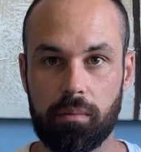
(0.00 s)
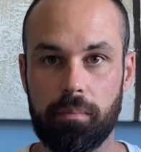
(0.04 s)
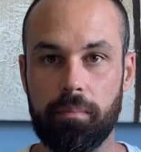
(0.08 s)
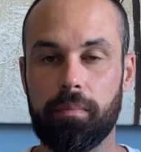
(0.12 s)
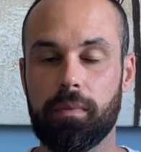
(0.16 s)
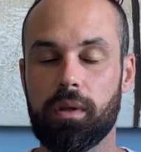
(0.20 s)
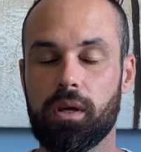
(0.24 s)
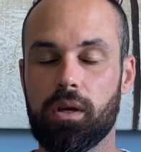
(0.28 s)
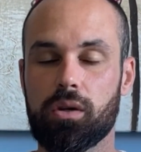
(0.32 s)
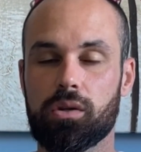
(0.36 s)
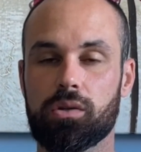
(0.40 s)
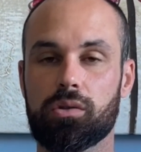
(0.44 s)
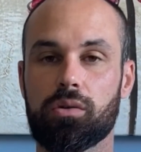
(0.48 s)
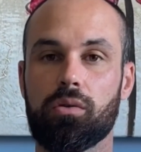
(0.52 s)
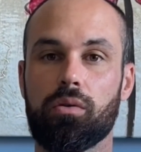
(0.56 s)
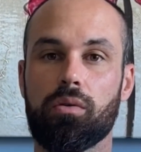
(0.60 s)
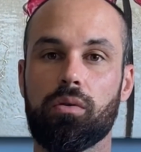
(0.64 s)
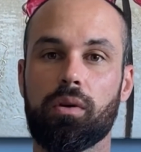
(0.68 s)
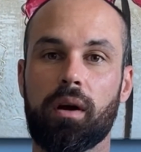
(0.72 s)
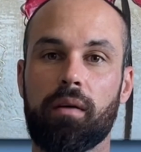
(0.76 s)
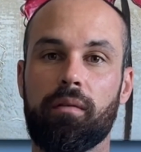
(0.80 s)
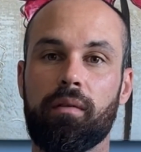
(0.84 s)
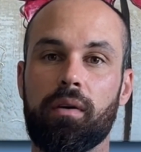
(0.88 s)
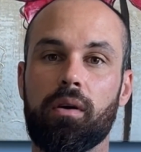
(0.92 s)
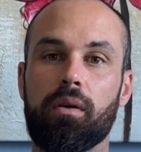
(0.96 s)
Io sono
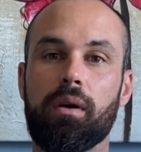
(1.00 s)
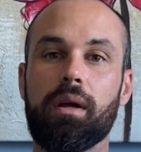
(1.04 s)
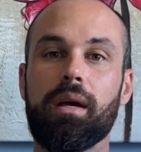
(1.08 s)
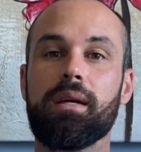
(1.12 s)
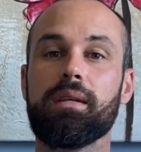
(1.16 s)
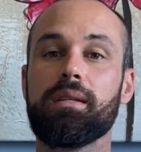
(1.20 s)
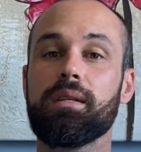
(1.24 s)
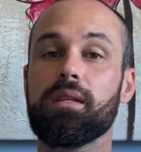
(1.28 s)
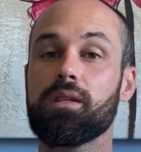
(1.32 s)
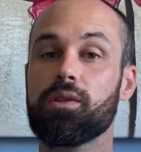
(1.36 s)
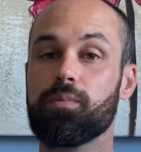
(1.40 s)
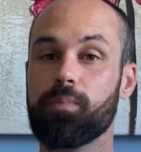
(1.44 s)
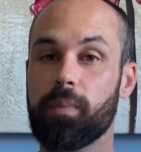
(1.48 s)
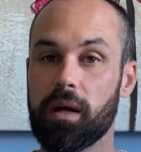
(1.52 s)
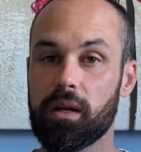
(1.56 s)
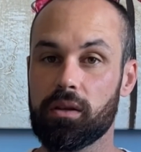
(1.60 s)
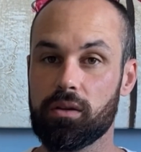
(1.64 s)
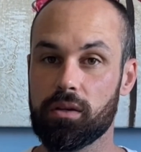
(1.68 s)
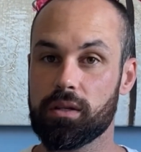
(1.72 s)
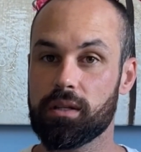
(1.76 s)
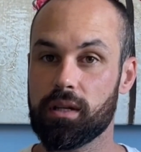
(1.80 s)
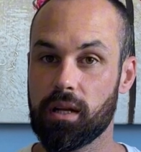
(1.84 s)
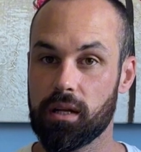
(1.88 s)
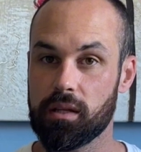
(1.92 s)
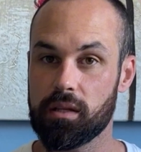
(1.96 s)
Luca Veronese, esperto in
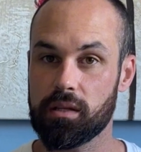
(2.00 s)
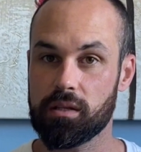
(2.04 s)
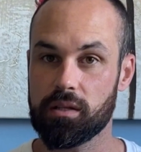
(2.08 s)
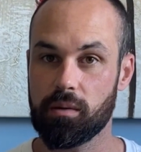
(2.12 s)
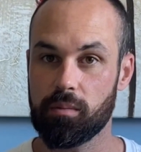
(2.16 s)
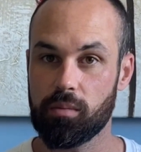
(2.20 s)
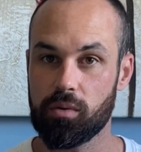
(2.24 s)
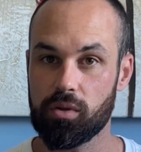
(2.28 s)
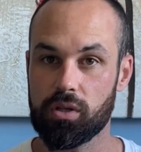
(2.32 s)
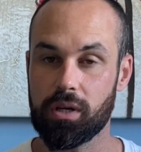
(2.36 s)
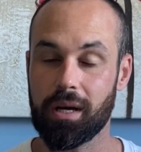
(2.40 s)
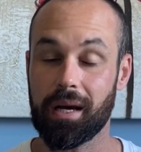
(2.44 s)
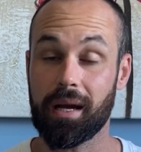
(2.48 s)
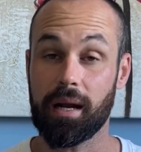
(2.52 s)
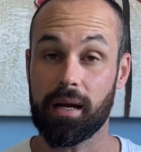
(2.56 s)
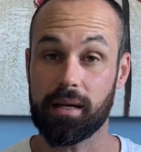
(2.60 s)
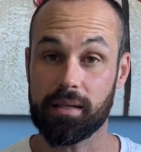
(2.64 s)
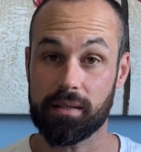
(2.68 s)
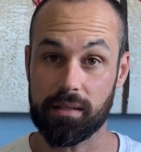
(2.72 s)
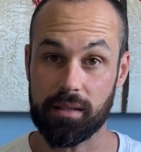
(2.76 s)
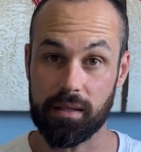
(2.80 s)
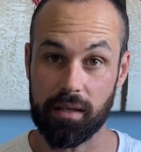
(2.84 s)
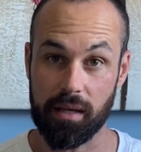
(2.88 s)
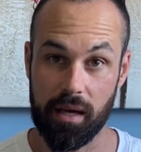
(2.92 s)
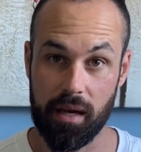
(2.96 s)
strategie
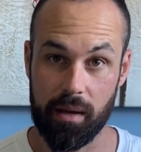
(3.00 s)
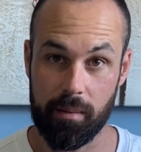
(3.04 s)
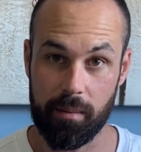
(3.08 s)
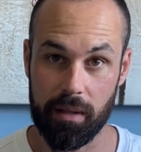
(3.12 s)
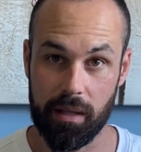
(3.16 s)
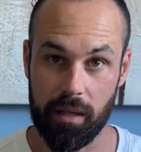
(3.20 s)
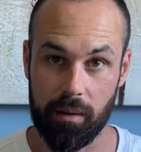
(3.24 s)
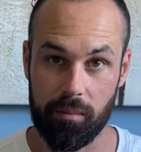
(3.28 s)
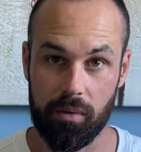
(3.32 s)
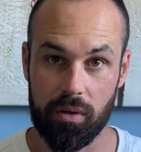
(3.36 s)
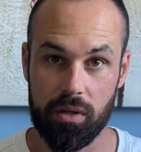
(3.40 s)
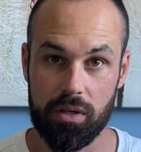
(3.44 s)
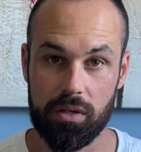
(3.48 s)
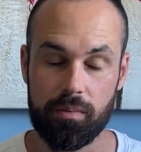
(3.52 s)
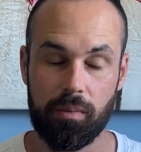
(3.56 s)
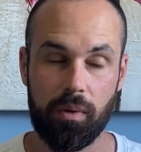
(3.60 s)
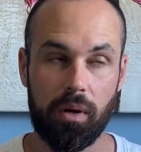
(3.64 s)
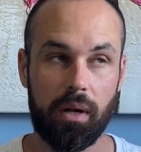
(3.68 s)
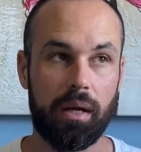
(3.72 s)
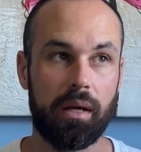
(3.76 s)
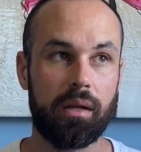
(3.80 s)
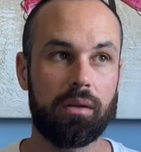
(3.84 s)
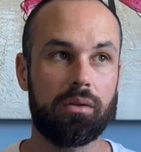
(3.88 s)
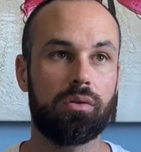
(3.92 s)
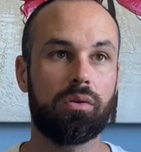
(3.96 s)
bruciagrassi e metabolismo
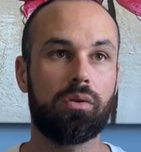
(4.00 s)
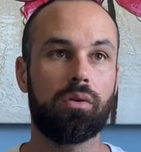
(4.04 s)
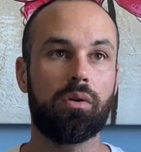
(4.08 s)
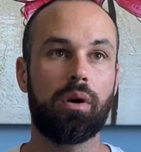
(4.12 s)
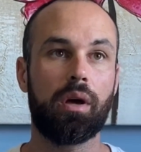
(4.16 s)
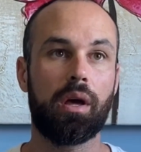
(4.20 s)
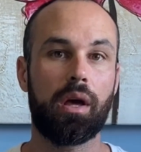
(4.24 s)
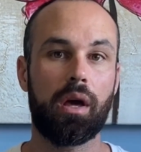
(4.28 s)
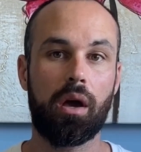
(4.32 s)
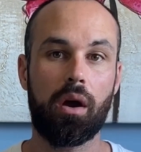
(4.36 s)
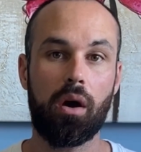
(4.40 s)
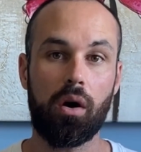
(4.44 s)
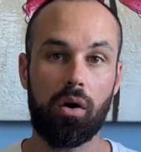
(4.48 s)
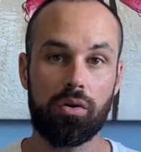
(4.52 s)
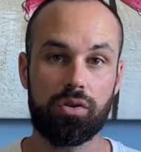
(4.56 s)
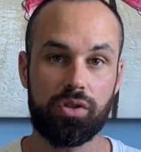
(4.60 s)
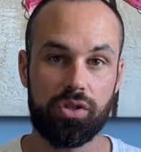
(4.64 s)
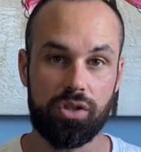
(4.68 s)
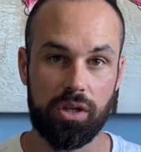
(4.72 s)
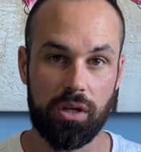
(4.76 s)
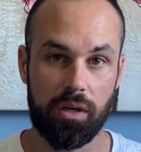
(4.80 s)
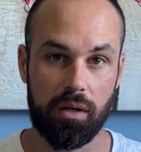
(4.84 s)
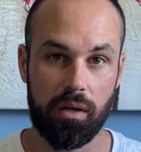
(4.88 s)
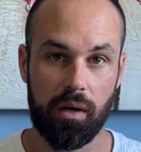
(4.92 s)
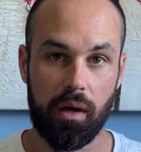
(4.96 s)
lento e
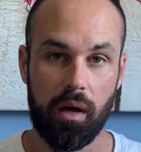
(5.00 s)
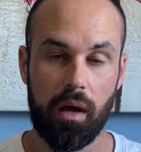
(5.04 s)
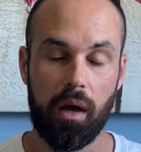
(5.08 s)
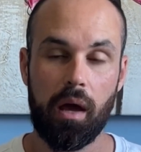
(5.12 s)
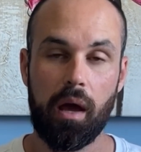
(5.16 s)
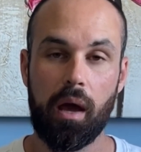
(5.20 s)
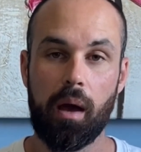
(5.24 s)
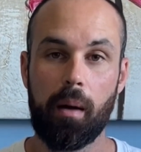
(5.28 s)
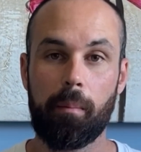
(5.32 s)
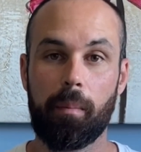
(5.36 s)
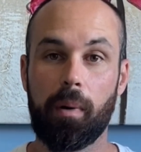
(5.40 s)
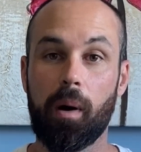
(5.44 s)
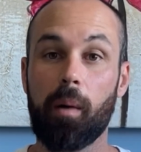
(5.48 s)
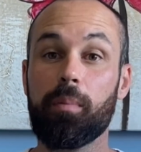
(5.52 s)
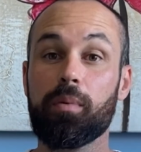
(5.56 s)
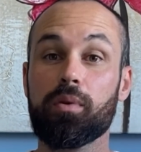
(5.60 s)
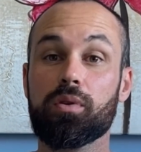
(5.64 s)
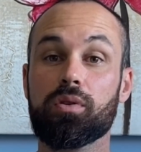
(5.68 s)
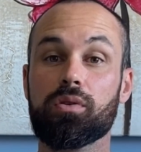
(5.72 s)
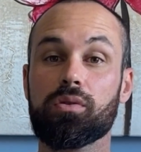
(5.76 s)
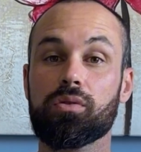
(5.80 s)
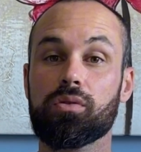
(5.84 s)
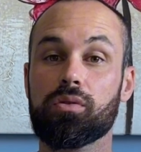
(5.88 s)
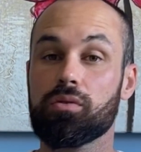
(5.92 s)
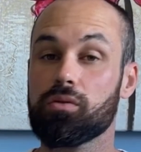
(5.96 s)
oggi proprio
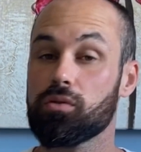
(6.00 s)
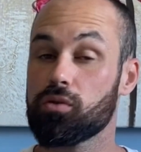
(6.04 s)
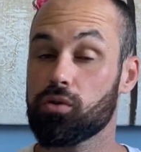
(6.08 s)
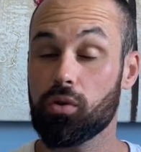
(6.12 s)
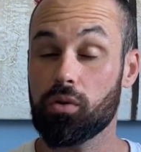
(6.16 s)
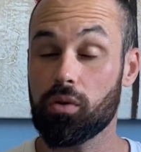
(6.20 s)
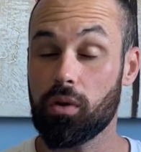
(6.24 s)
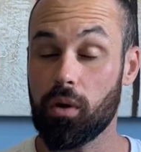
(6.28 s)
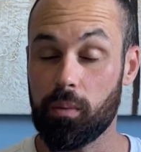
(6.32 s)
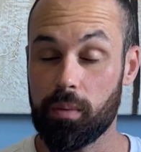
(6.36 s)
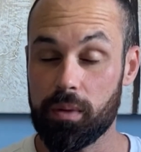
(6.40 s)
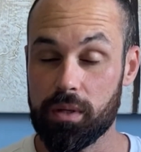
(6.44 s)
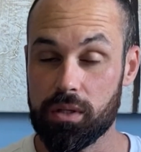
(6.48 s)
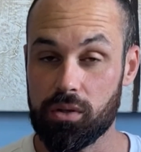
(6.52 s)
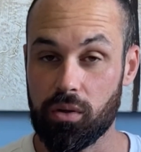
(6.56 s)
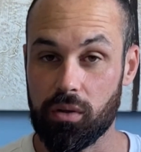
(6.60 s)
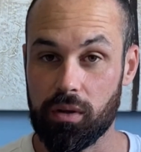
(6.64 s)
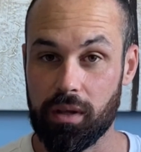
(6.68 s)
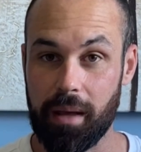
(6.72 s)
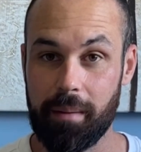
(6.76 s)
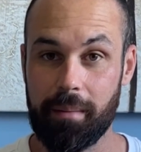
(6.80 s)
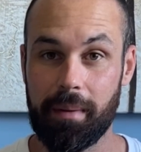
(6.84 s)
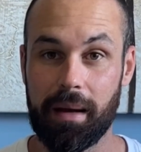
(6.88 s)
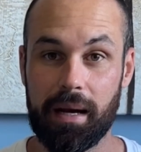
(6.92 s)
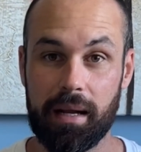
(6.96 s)
so- sotto a questo
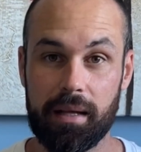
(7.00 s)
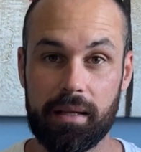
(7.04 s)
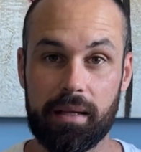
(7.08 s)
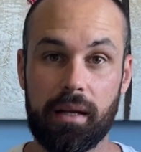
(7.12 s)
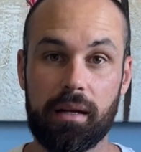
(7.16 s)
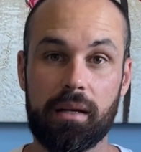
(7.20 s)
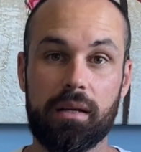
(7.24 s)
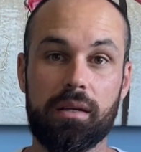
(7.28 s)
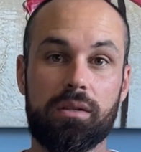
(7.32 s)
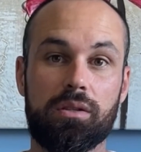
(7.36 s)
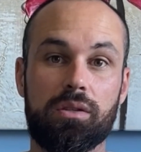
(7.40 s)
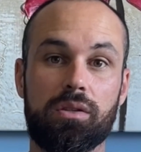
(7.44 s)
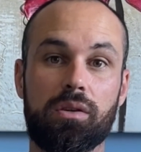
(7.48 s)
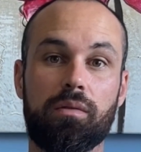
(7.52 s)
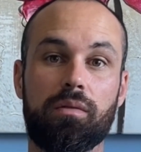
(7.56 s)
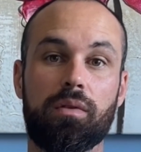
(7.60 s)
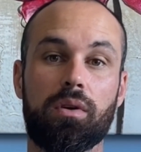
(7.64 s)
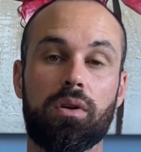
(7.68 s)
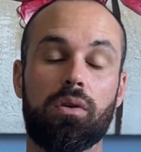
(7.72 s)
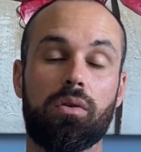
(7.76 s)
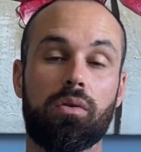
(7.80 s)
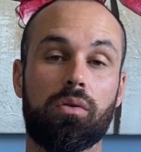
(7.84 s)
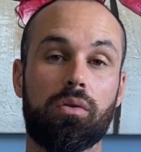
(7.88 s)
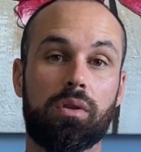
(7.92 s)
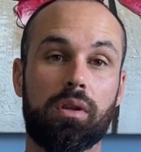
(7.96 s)
tema natalizio
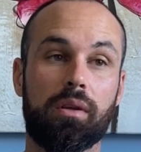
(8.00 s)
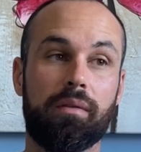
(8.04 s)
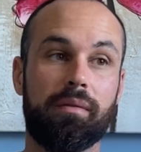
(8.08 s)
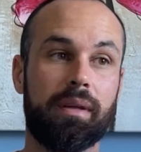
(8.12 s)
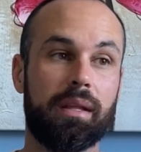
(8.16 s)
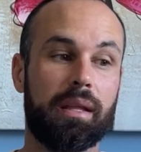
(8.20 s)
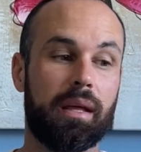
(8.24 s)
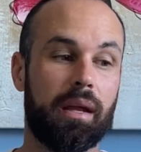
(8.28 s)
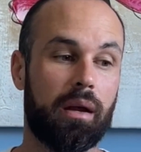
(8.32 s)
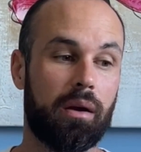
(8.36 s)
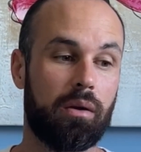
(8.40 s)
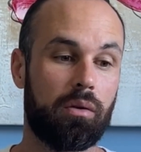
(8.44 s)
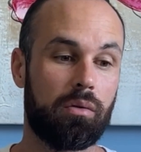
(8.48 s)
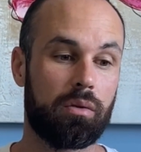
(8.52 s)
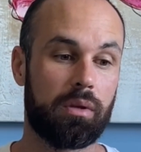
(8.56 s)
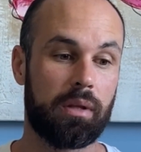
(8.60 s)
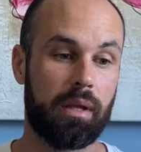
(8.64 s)
voglio condividere con